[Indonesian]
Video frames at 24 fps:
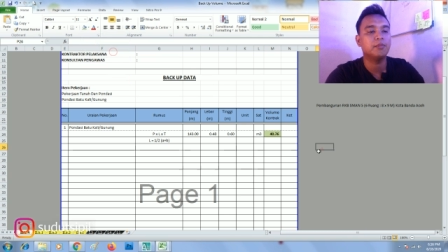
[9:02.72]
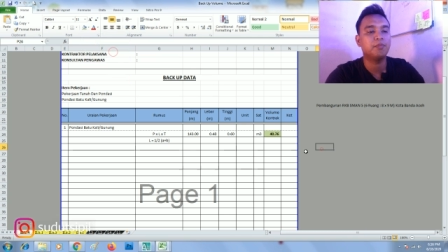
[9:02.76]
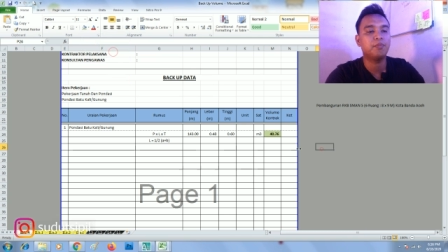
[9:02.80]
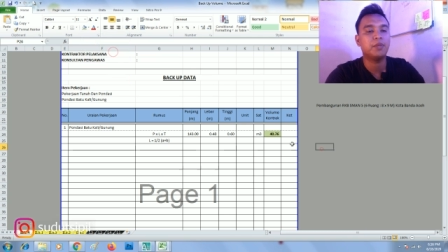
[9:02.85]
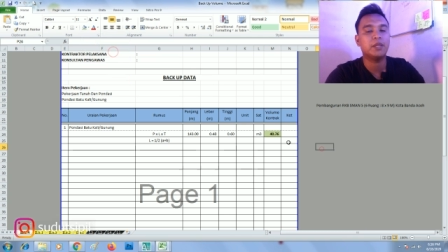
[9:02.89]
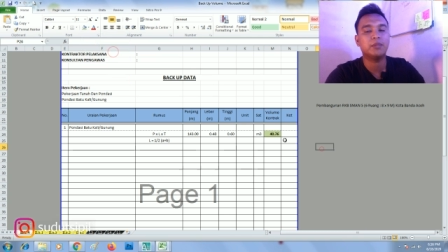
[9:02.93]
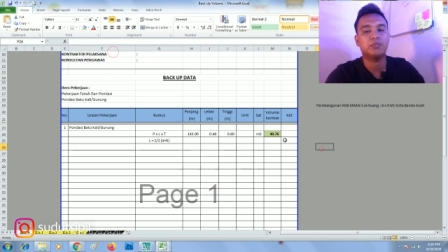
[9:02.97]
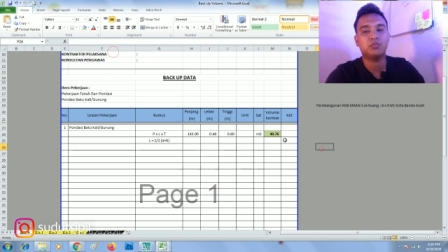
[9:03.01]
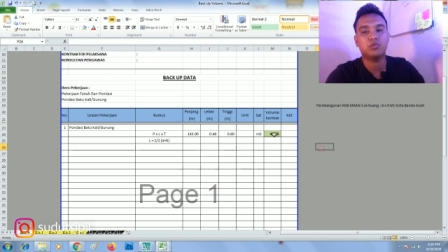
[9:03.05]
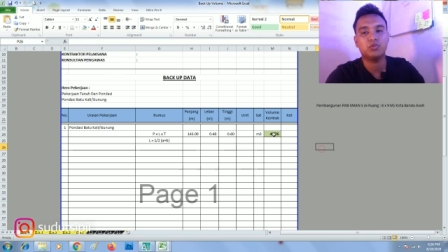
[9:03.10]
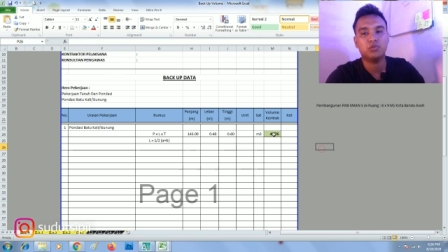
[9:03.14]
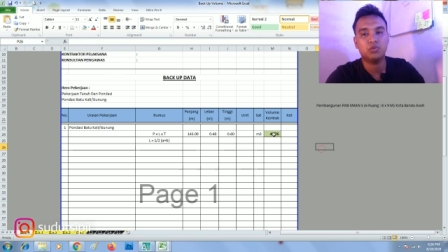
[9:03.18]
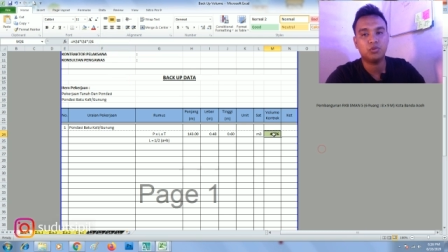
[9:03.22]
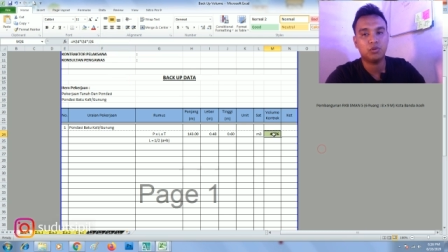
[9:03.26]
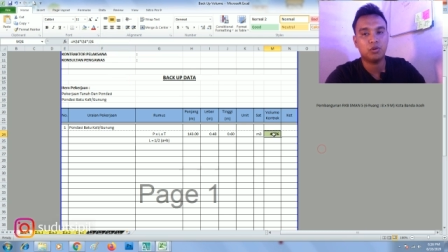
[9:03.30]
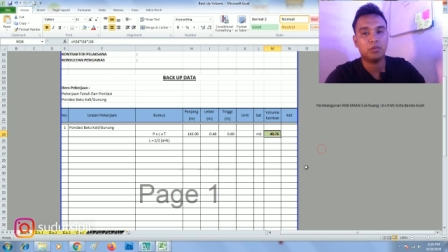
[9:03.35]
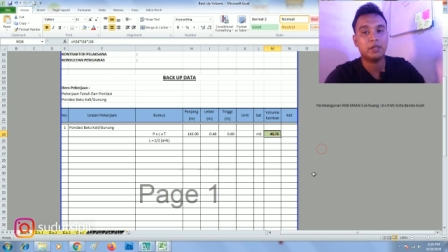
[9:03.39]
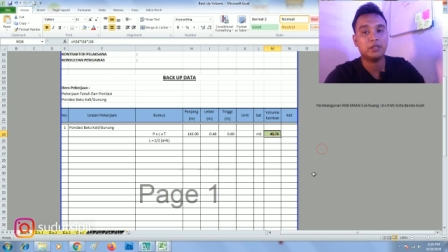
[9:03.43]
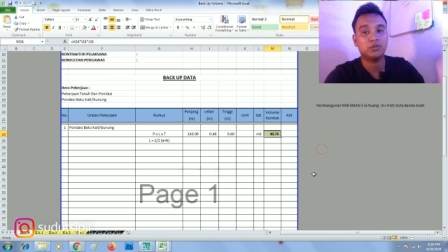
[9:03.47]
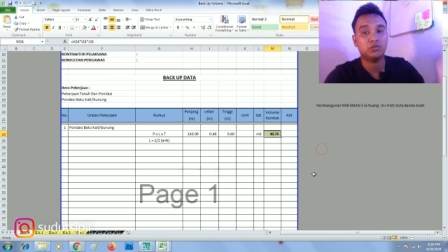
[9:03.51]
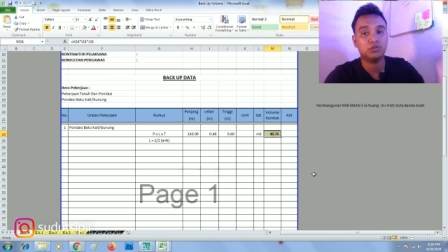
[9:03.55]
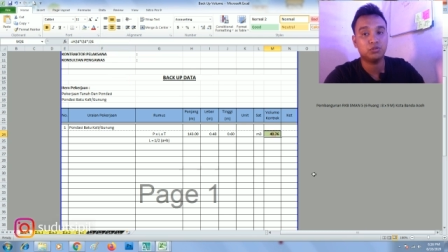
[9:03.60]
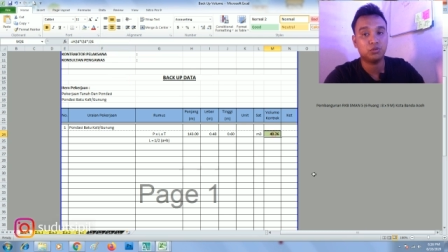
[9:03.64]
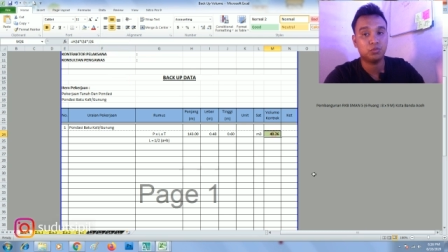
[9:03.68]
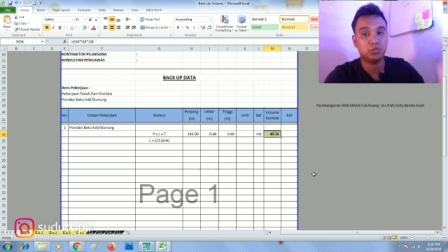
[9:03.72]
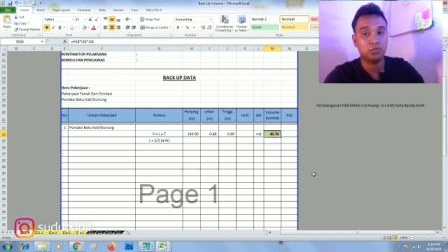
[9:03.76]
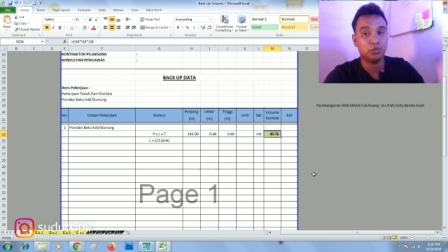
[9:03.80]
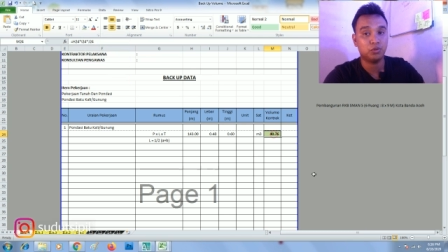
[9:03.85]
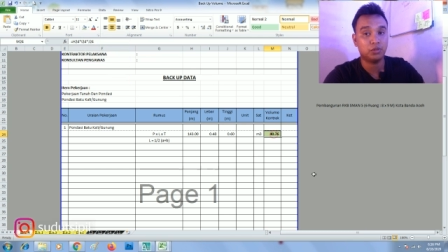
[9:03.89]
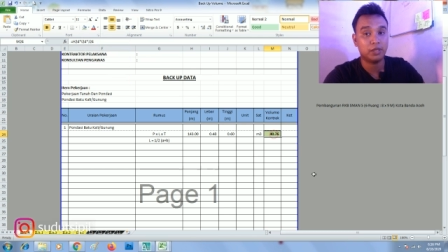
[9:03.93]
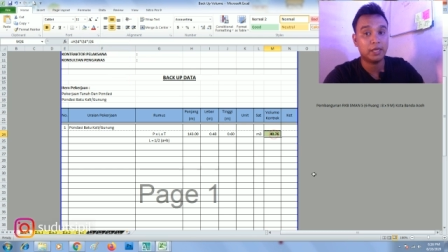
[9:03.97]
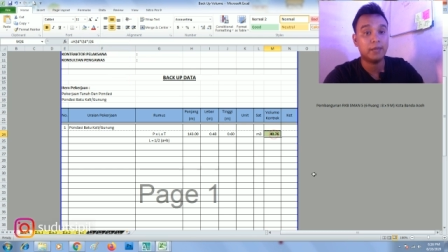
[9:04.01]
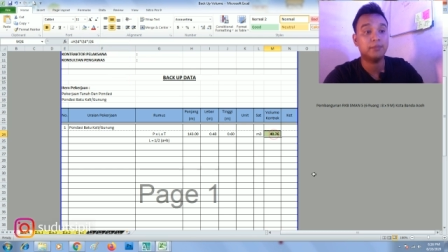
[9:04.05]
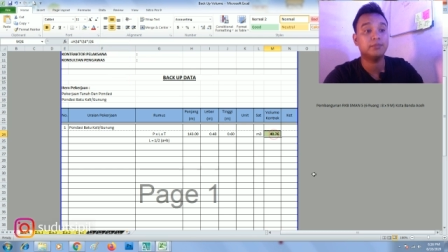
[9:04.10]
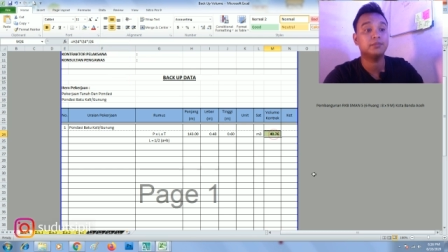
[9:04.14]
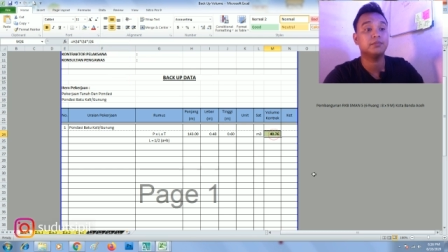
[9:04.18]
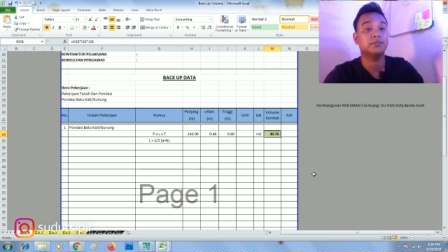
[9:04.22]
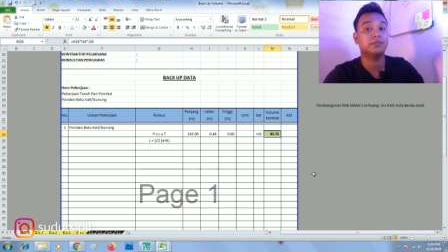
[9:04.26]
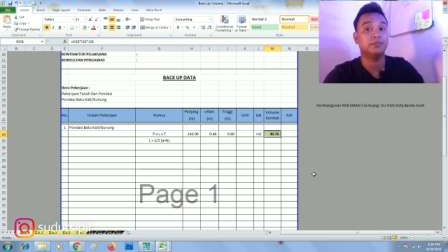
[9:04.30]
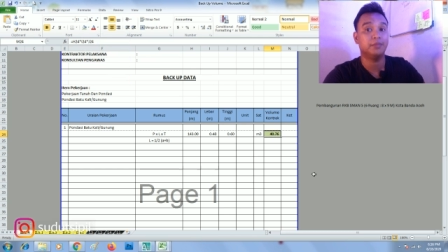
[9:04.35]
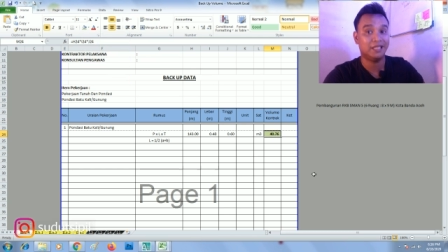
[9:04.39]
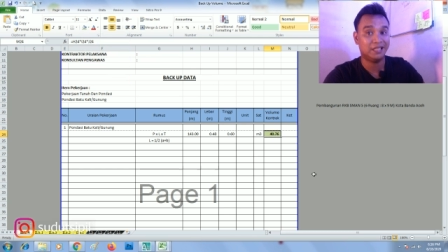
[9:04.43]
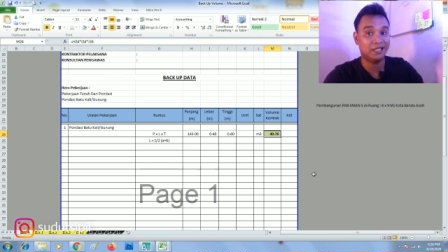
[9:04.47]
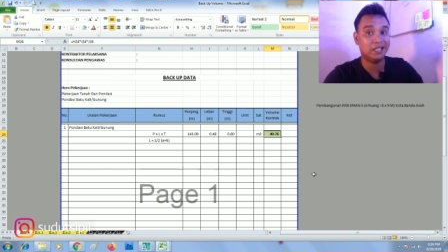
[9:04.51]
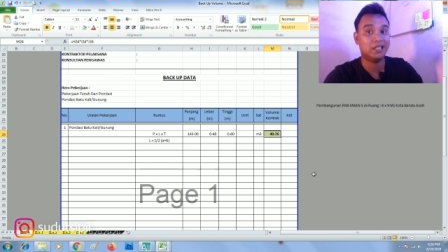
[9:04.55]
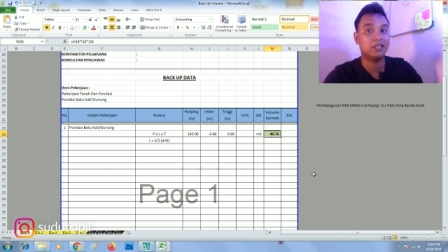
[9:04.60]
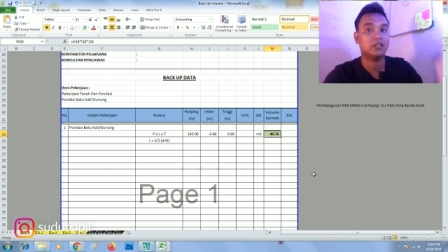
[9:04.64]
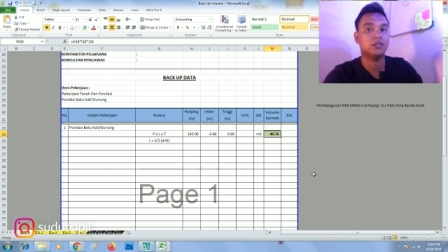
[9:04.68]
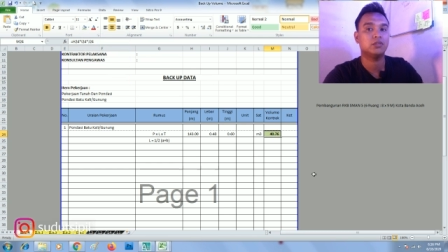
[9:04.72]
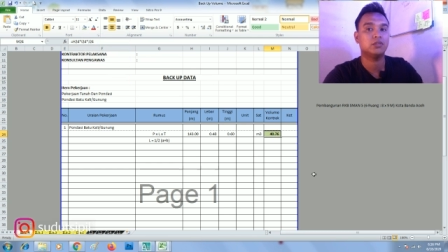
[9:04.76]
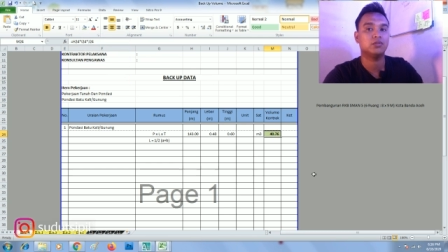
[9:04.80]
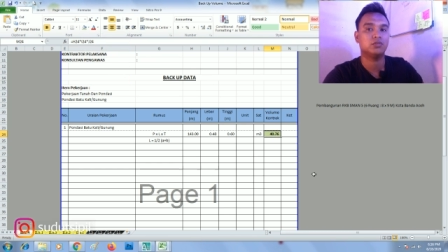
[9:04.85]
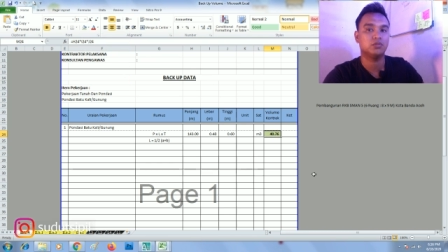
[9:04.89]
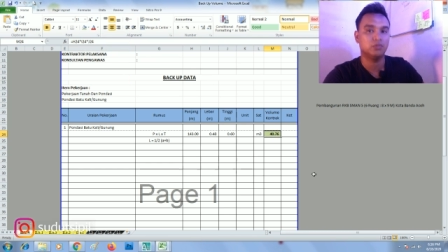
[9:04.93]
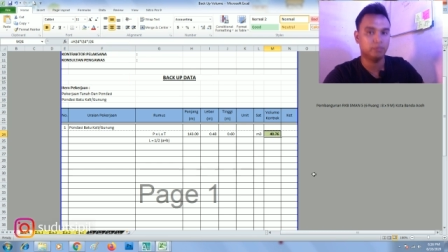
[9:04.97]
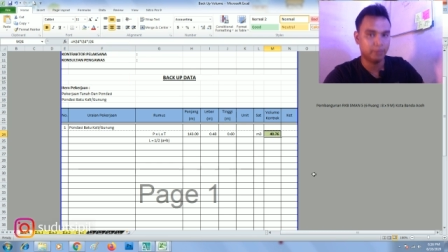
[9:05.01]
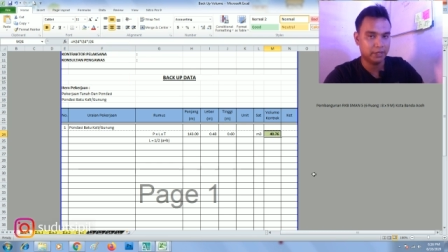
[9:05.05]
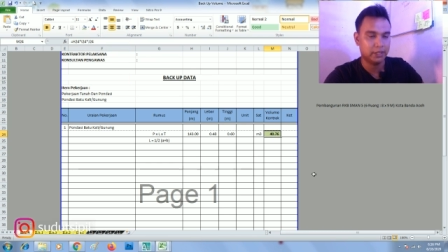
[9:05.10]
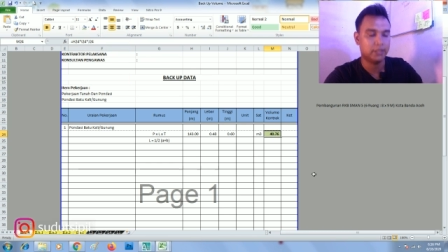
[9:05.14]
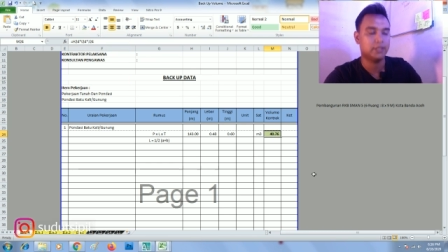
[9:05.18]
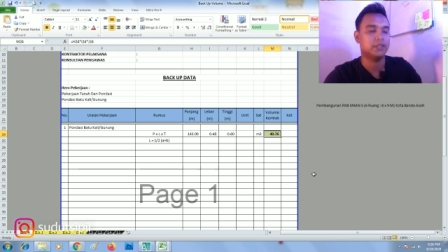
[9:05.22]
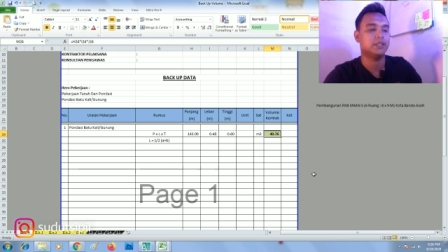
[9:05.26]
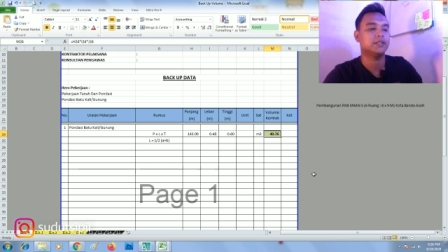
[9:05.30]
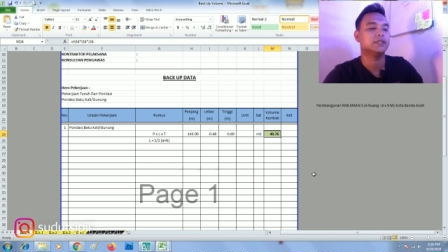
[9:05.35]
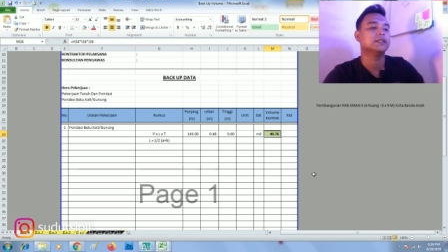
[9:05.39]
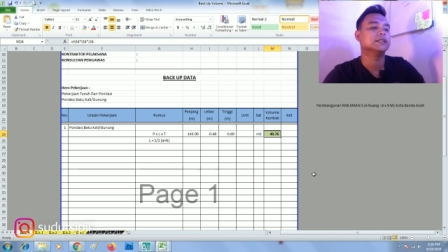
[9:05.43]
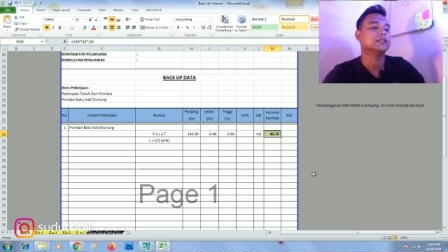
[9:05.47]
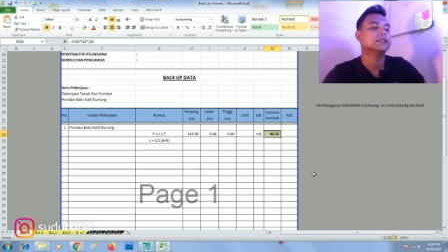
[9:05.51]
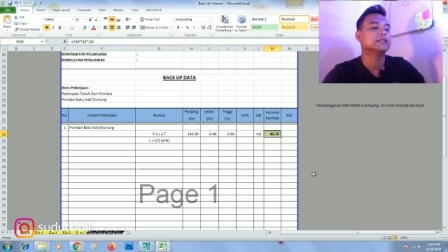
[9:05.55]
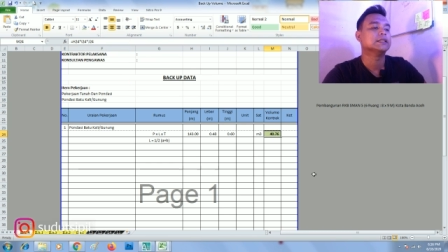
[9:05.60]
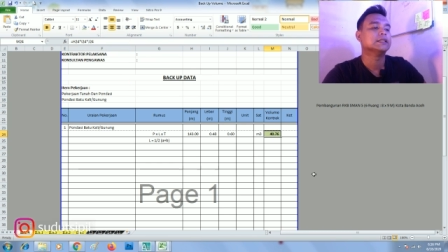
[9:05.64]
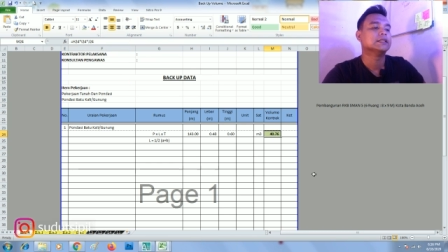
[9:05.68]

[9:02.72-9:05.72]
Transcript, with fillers: 40,76 meter kubik